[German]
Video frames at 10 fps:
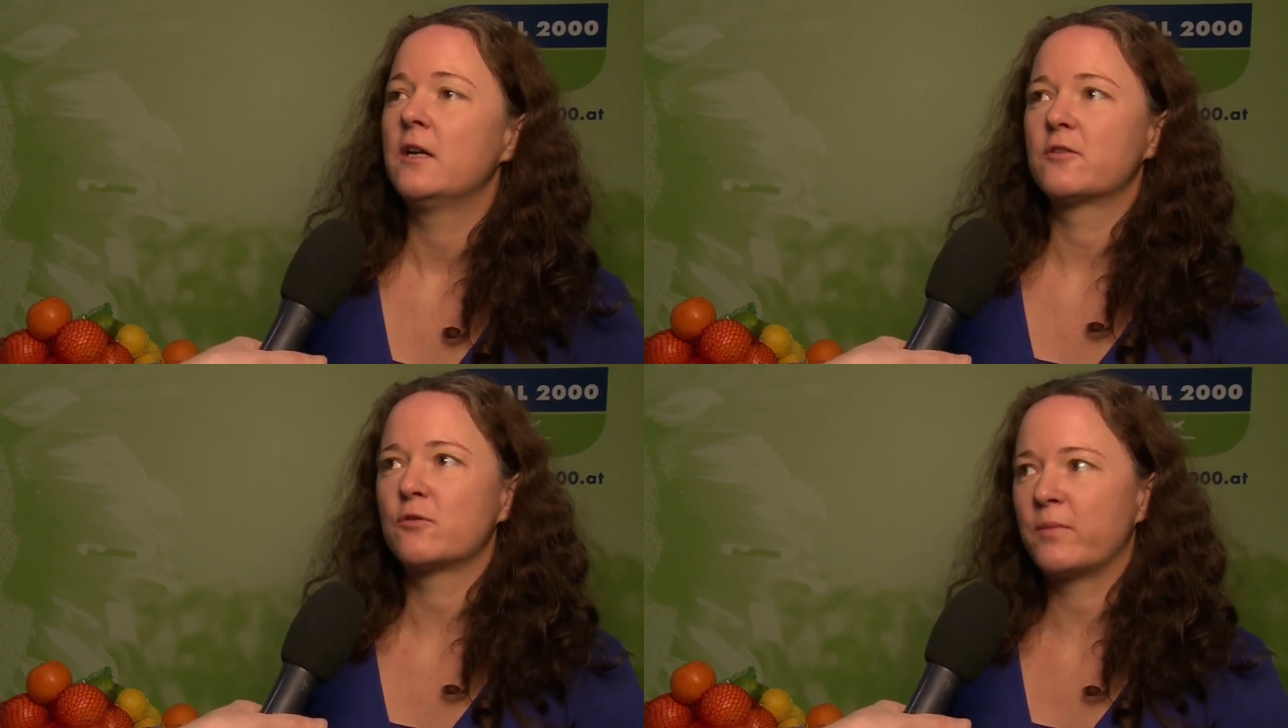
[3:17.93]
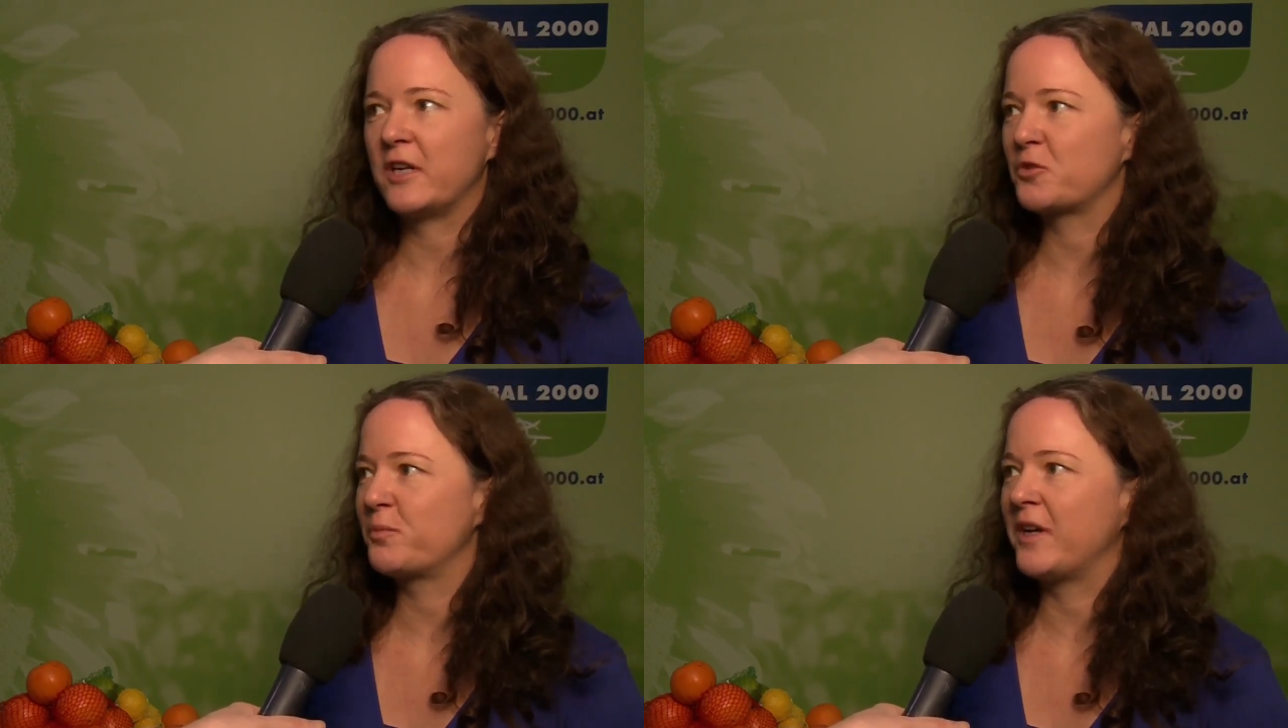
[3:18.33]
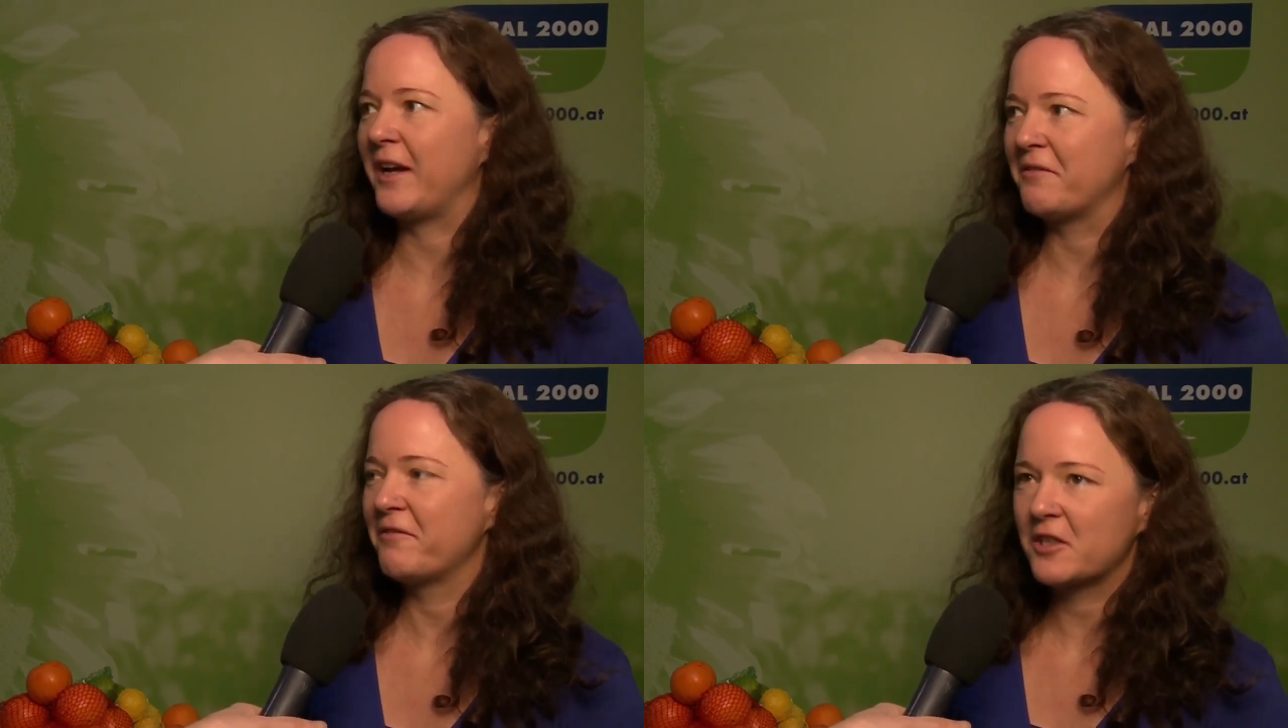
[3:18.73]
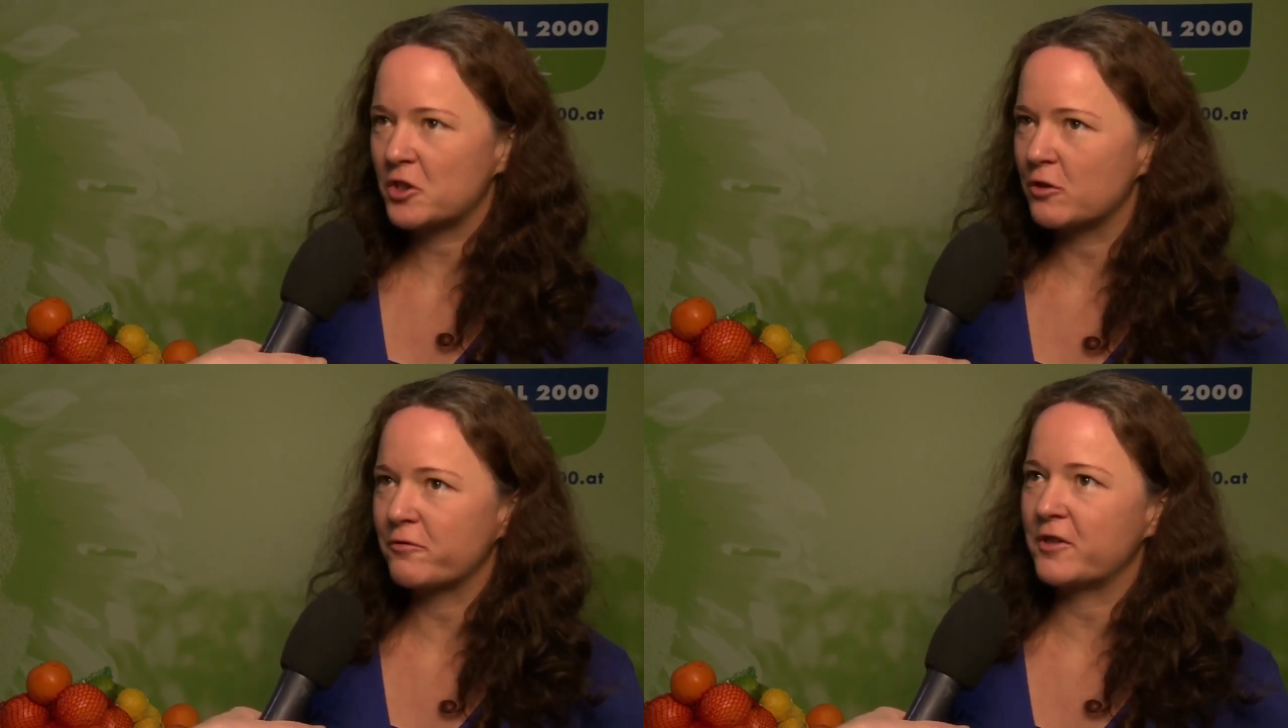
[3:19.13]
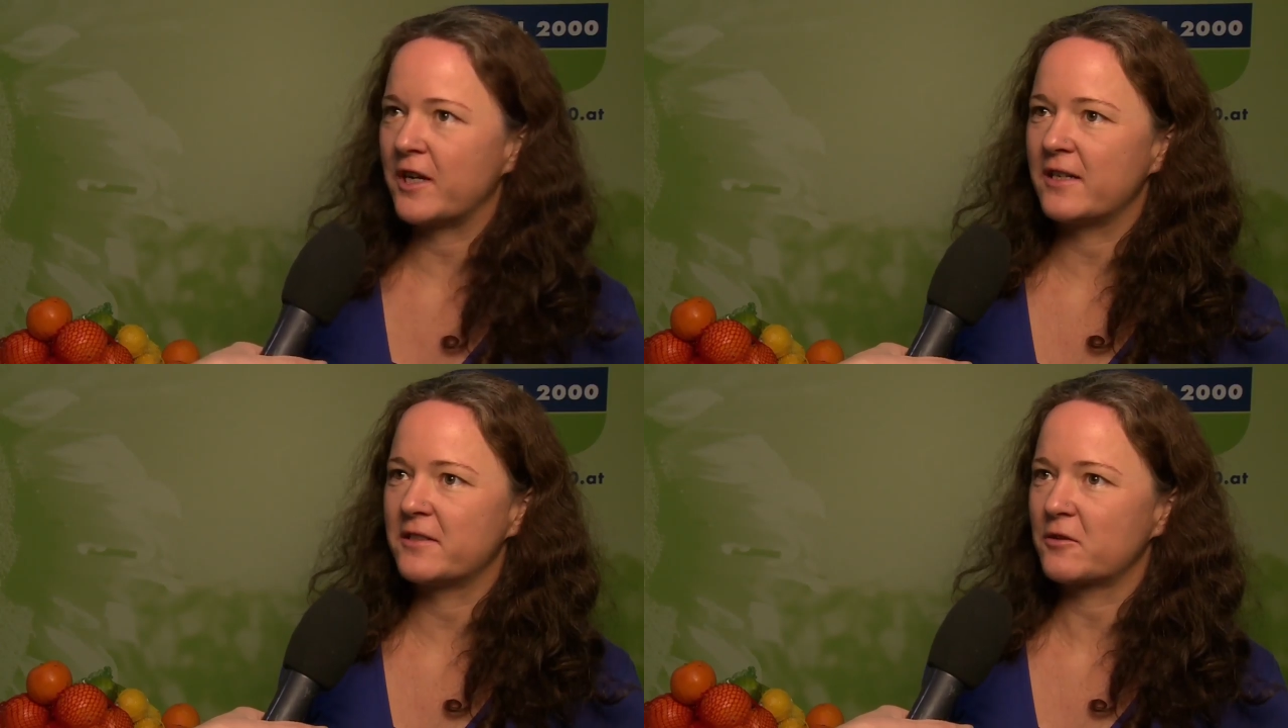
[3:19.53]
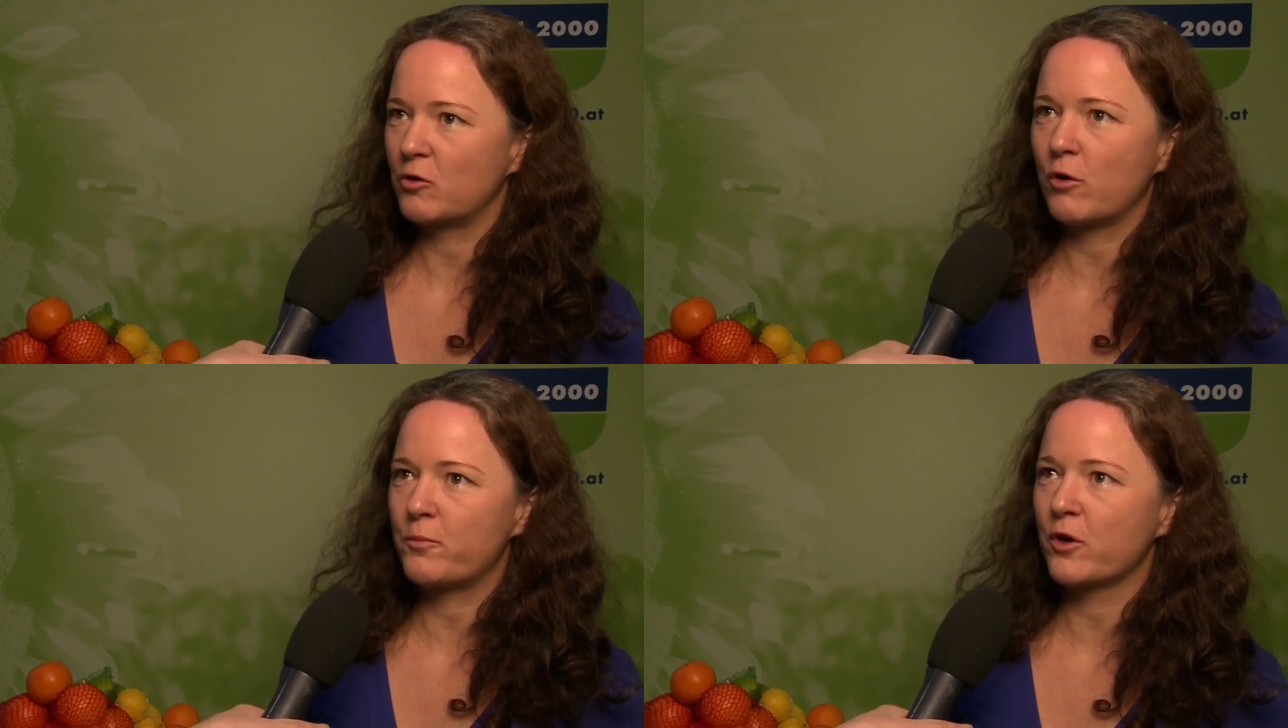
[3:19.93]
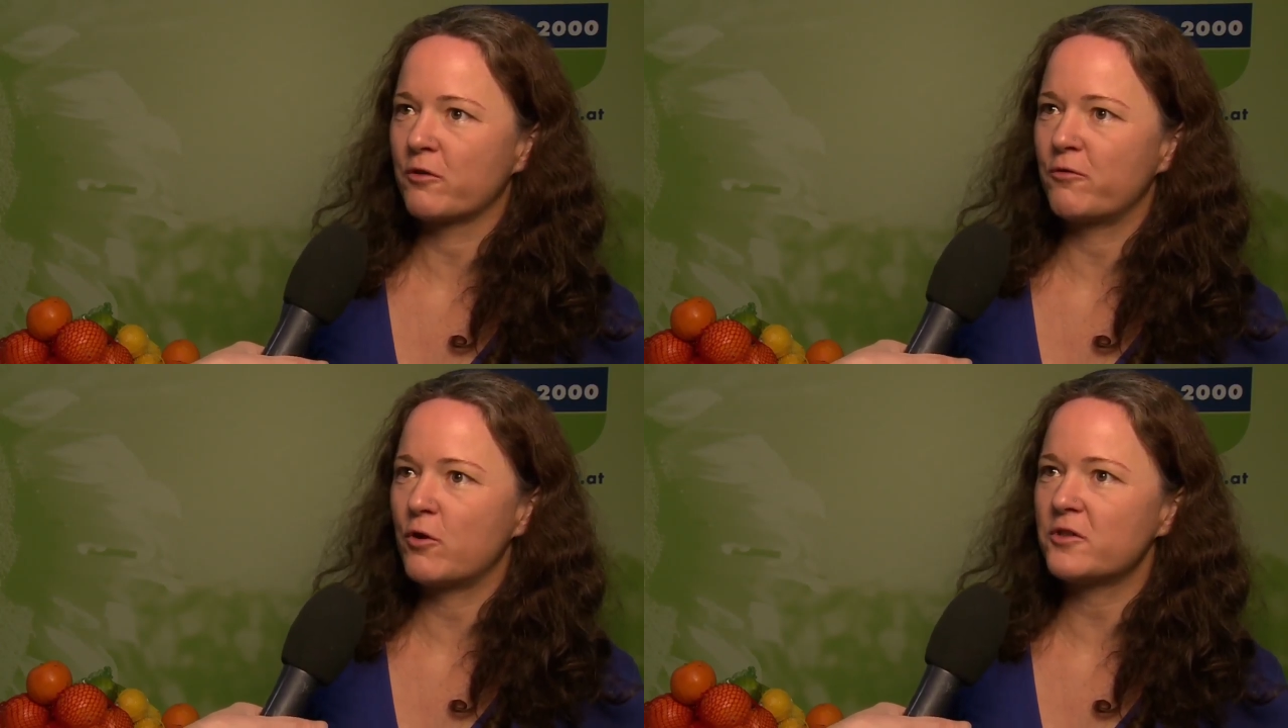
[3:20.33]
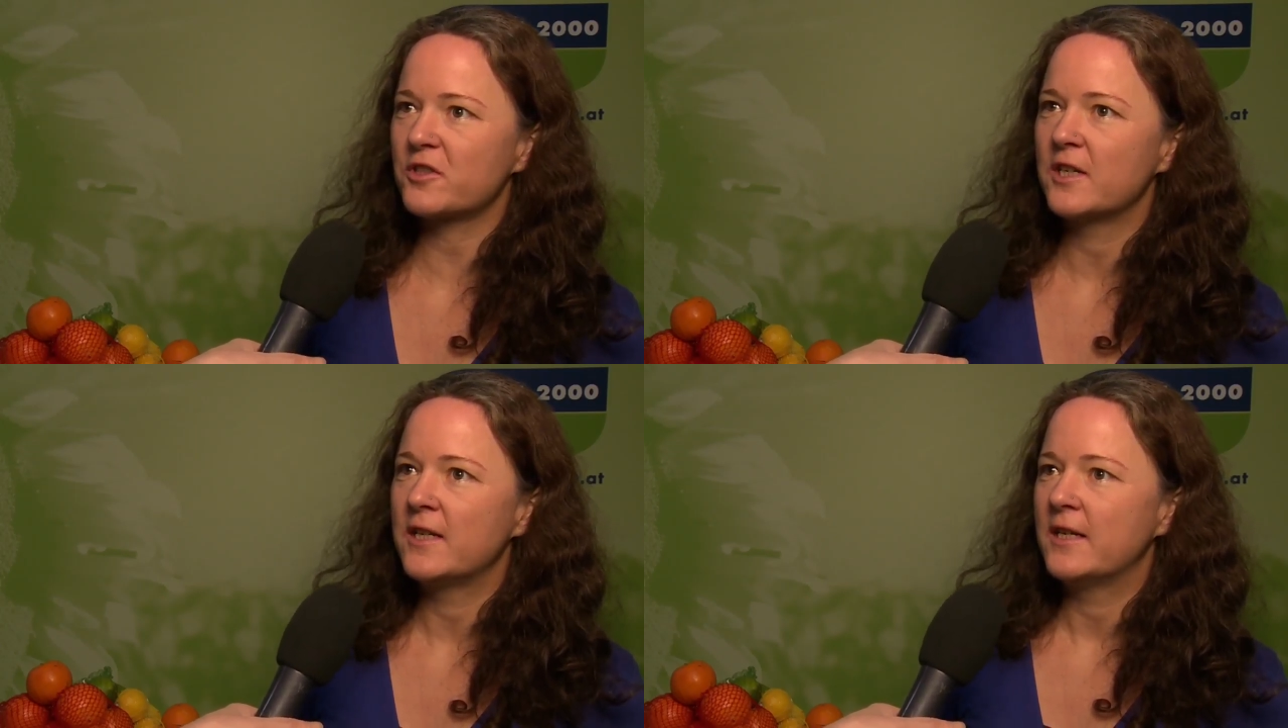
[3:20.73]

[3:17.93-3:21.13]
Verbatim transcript: Zum Beispiel ein Wirkstoff, der heißt Chlorpyrifos.